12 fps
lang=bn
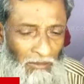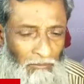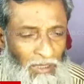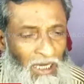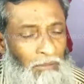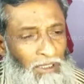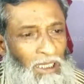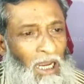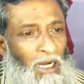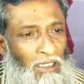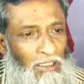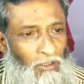বেল্ট বেঁধে
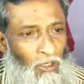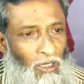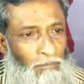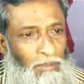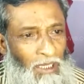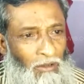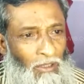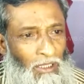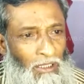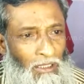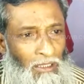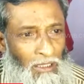হাঁটা চলাফেরা করেন
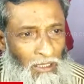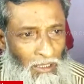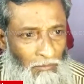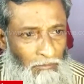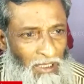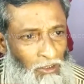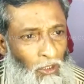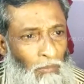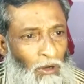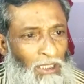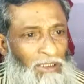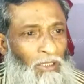বৃদ্ধ
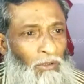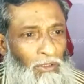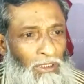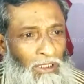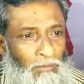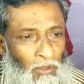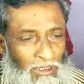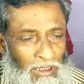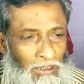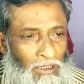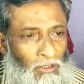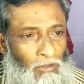বয়সেও তিনি বলছেন
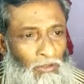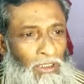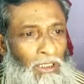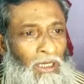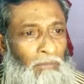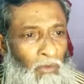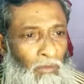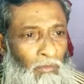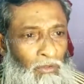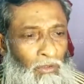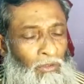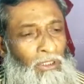যে যতদিন না মরব
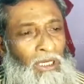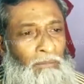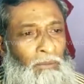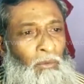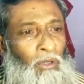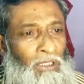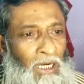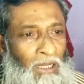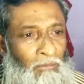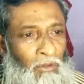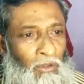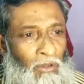ততদিন আমি ভোটে
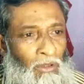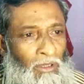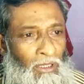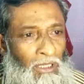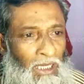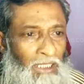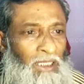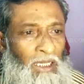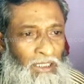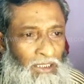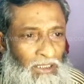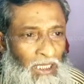দাঁড়াবো এই তার
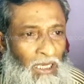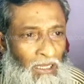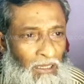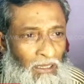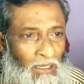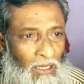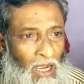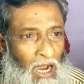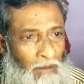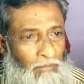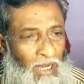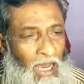ইচ্ছা
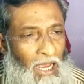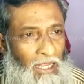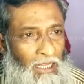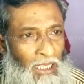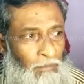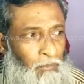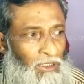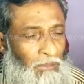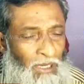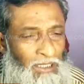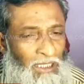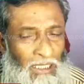আমরা এর
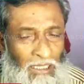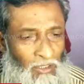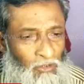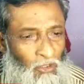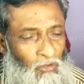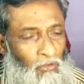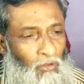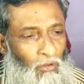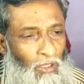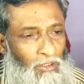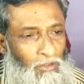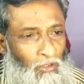প্রতিবাদে
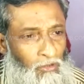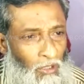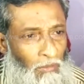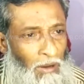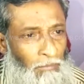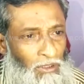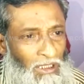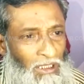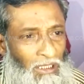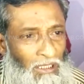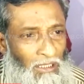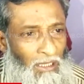যতগুলো অঞ্চল সভাপতি